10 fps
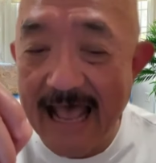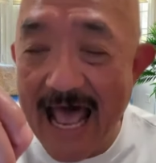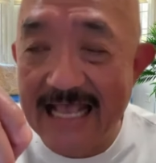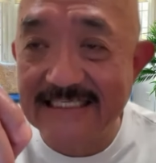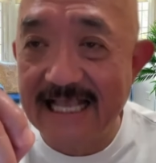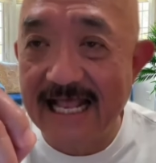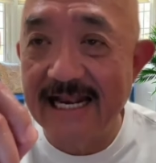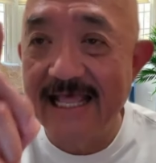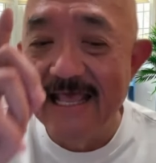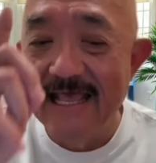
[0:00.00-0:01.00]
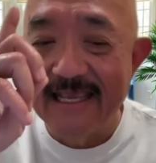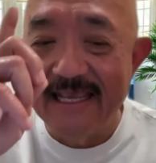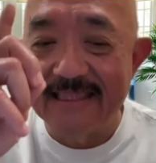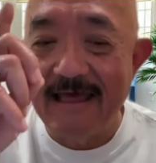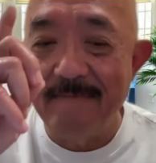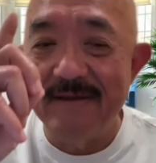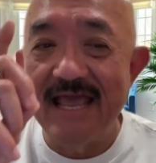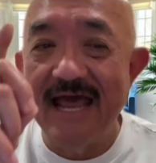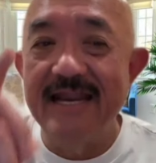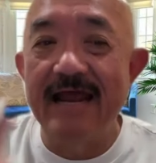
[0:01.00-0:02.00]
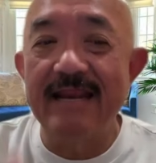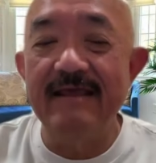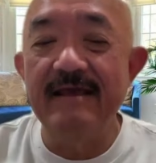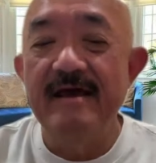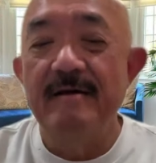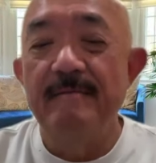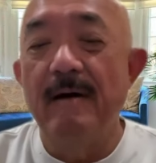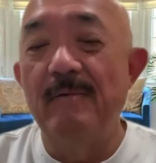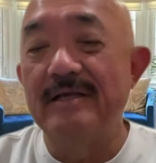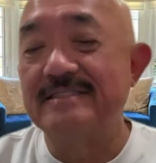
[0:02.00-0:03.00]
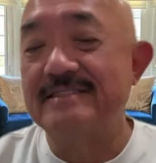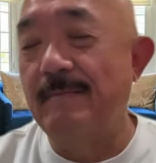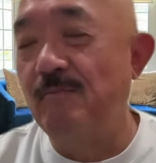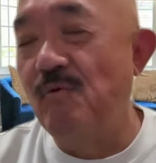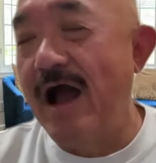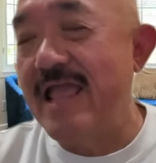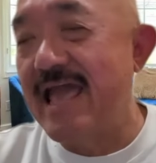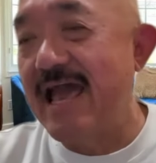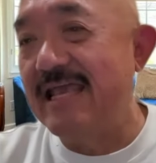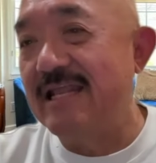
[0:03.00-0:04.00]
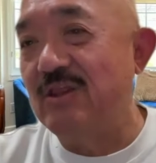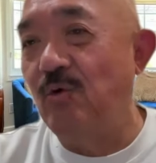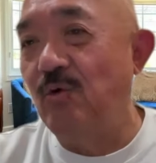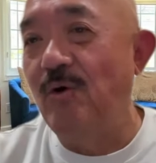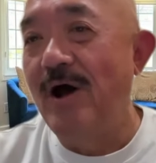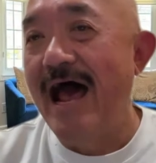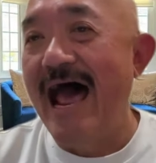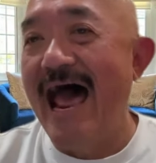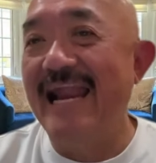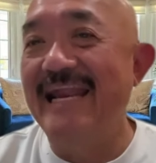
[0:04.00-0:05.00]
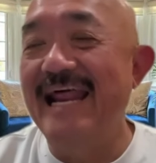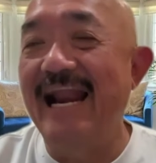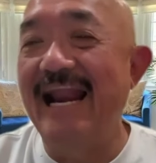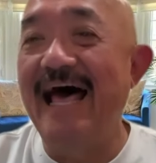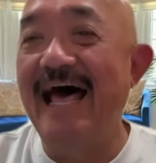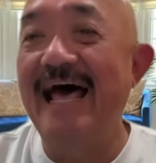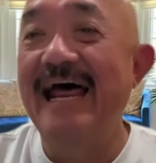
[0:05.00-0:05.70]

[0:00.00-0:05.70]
Asal kita menyadari bahwa semuanya itu adalah